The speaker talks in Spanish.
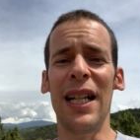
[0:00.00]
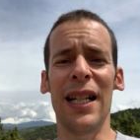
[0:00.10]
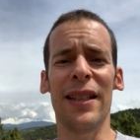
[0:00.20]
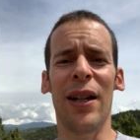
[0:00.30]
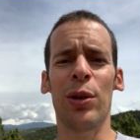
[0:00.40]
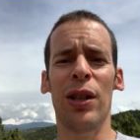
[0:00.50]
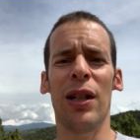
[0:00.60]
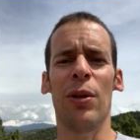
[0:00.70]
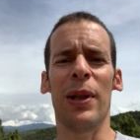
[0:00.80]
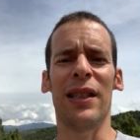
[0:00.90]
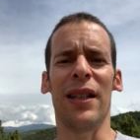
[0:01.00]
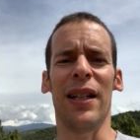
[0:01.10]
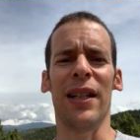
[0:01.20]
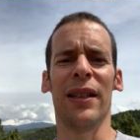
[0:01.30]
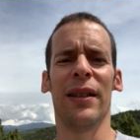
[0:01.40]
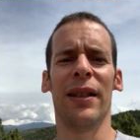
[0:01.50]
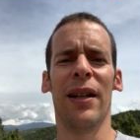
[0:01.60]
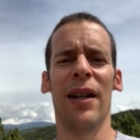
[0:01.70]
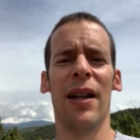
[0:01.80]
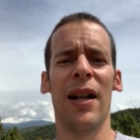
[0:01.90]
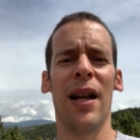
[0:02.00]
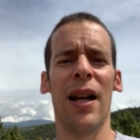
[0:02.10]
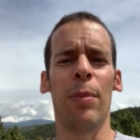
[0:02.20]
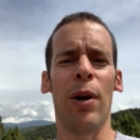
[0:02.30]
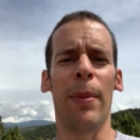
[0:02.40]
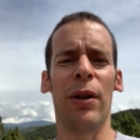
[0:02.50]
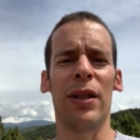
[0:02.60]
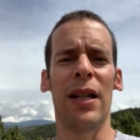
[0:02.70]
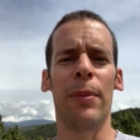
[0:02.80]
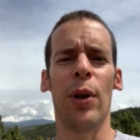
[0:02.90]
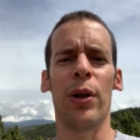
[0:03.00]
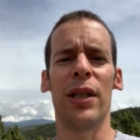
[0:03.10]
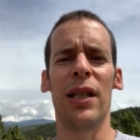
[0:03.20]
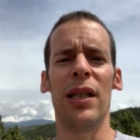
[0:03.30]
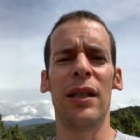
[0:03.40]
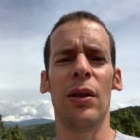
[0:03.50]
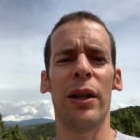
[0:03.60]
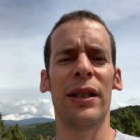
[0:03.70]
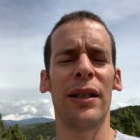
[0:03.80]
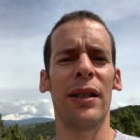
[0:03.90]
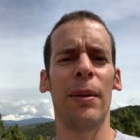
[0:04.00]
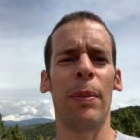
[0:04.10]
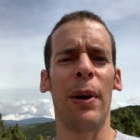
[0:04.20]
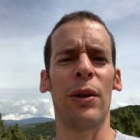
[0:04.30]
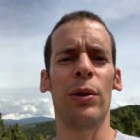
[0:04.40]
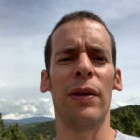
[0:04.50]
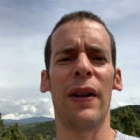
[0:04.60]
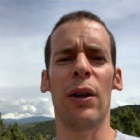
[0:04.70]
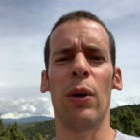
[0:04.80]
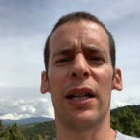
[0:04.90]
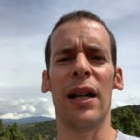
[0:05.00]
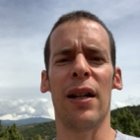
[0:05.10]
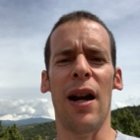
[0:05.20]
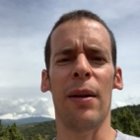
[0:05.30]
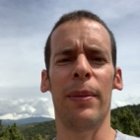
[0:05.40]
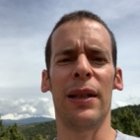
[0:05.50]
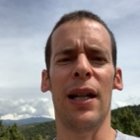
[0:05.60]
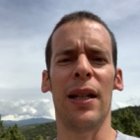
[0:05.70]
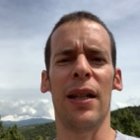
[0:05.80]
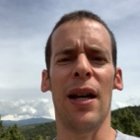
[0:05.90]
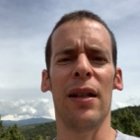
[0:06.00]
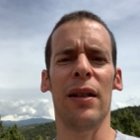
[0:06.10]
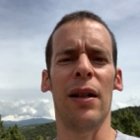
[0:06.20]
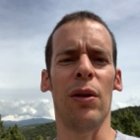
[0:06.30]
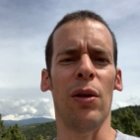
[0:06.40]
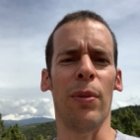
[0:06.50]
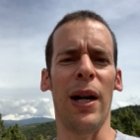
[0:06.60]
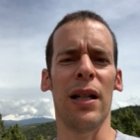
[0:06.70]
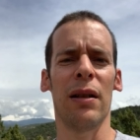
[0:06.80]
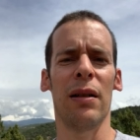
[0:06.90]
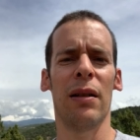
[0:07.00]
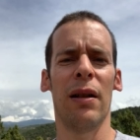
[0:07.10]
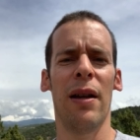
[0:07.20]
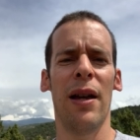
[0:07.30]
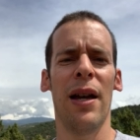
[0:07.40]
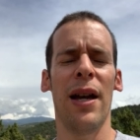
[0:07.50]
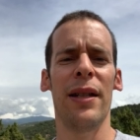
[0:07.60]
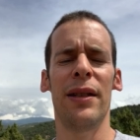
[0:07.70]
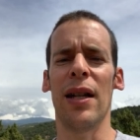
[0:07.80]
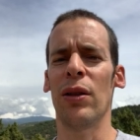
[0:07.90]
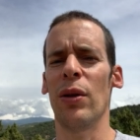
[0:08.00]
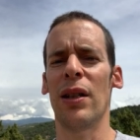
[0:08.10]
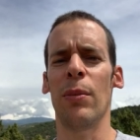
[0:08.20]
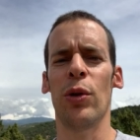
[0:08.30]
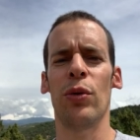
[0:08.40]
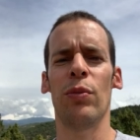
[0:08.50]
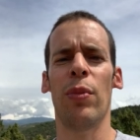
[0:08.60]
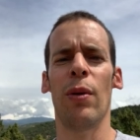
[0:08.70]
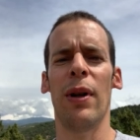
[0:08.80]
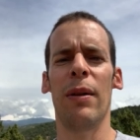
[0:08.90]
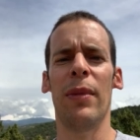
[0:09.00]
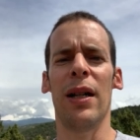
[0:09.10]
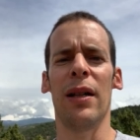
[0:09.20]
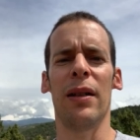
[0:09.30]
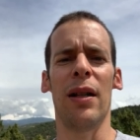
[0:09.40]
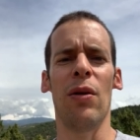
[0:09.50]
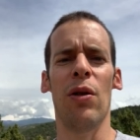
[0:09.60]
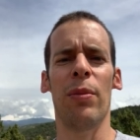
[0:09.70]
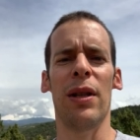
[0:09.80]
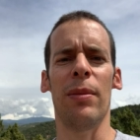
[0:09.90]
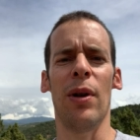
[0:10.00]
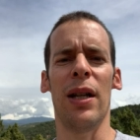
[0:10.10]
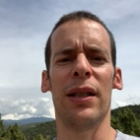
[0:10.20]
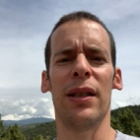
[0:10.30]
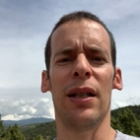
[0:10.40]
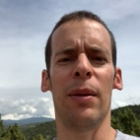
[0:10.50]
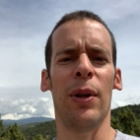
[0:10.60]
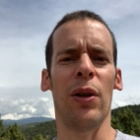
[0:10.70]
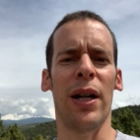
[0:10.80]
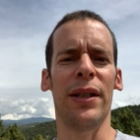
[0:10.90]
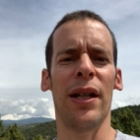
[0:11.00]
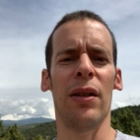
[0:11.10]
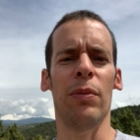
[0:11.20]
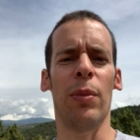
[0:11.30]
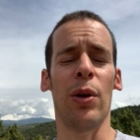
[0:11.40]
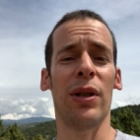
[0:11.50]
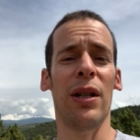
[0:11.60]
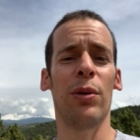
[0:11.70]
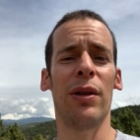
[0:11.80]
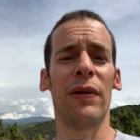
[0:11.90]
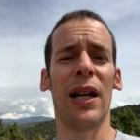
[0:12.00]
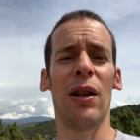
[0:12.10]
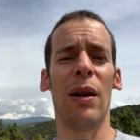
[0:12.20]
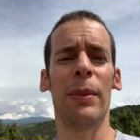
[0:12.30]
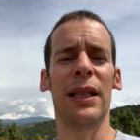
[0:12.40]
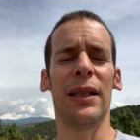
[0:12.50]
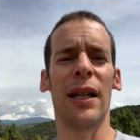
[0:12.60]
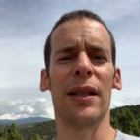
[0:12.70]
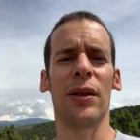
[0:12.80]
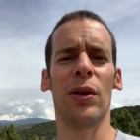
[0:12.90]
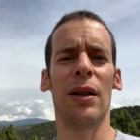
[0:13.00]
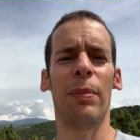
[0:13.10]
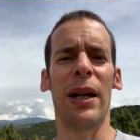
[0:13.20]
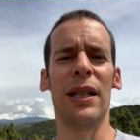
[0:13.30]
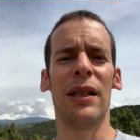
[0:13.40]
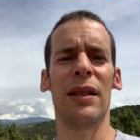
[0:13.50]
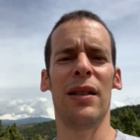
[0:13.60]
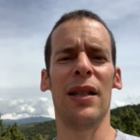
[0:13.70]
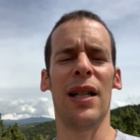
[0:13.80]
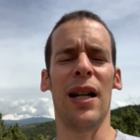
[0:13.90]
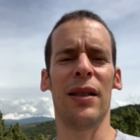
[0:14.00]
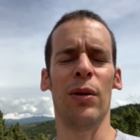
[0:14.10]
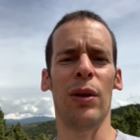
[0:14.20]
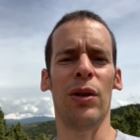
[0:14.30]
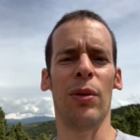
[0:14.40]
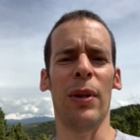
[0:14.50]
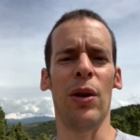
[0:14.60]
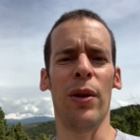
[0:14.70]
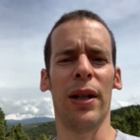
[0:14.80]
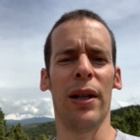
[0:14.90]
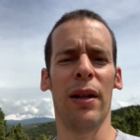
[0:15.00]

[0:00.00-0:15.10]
Les dejo cinco más de tarea. El problema no es el enemigo en sí, sino que este sirve para justificar cualquier arbitrariedad, error o mal. Es cierto que tenemos un problema enorme de violencia y crimen organizado, pero se ha justificado la militarización del país sin que la situación mejore.